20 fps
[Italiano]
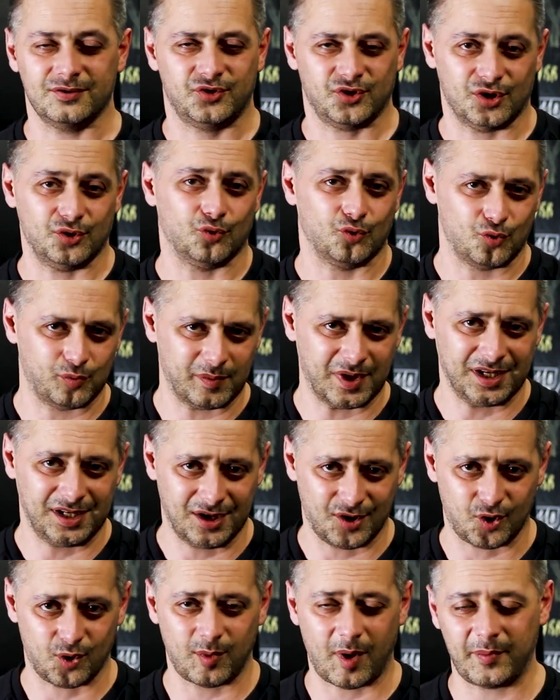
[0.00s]
cioè non un
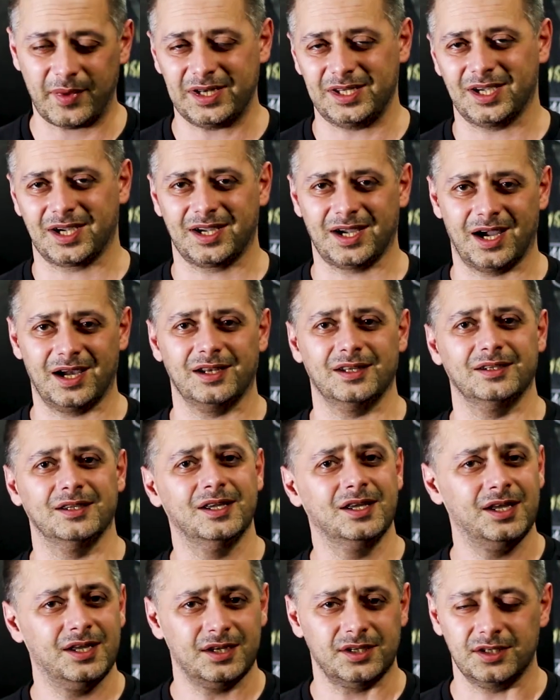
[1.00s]
maniaco, ma maniacale
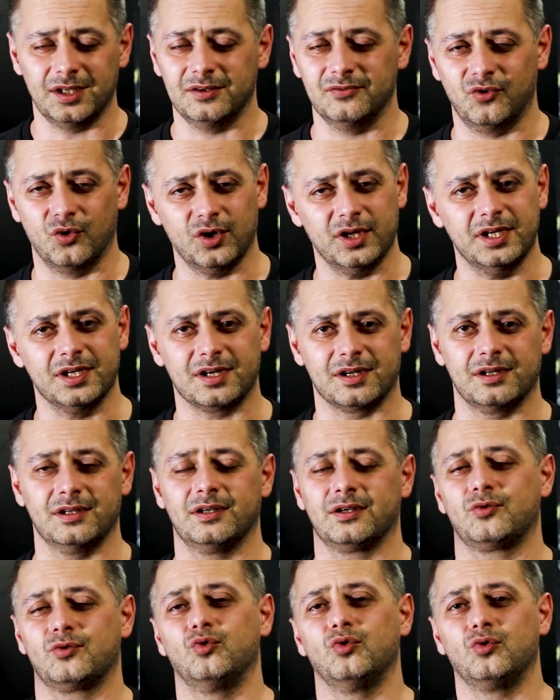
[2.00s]
nel
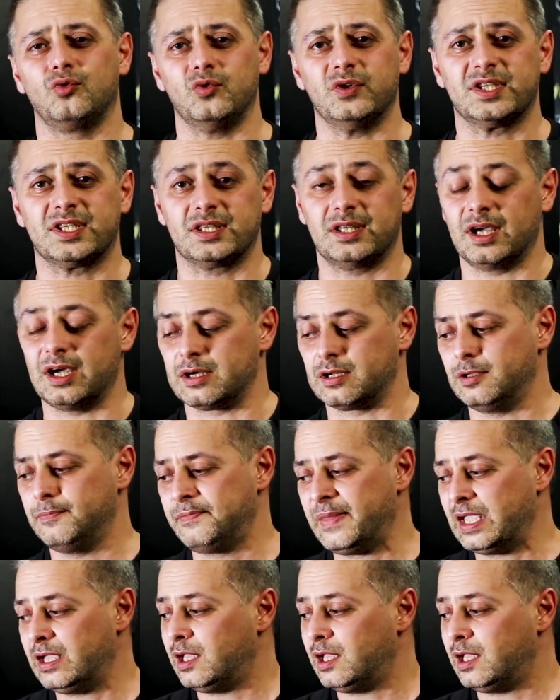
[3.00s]
voler conquistare.